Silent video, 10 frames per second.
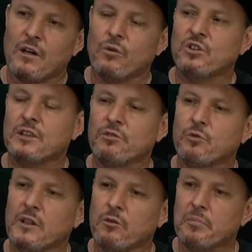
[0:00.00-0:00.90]
Eu tive
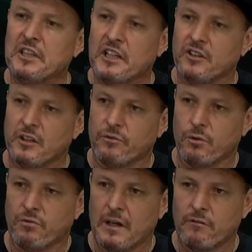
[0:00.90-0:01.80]
com ele no piquete, ele
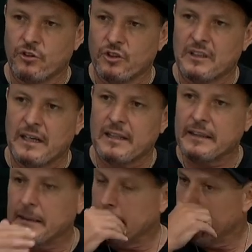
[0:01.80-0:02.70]
falou, ah, vou tirar
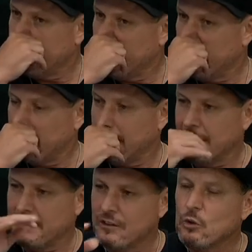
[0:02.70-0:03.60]
aqui desse,
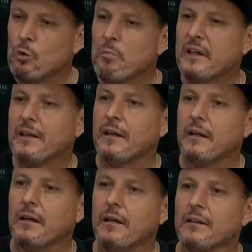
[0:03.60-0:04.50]
desse grupo
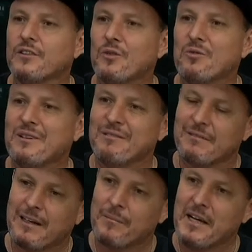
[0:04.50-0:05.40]
aqui, que são
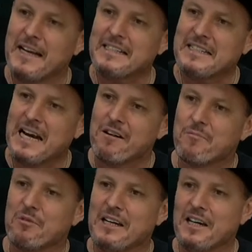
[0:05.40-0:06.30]
a minha reserva
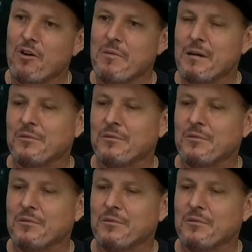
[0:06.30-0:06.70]
para o leilão mesmo.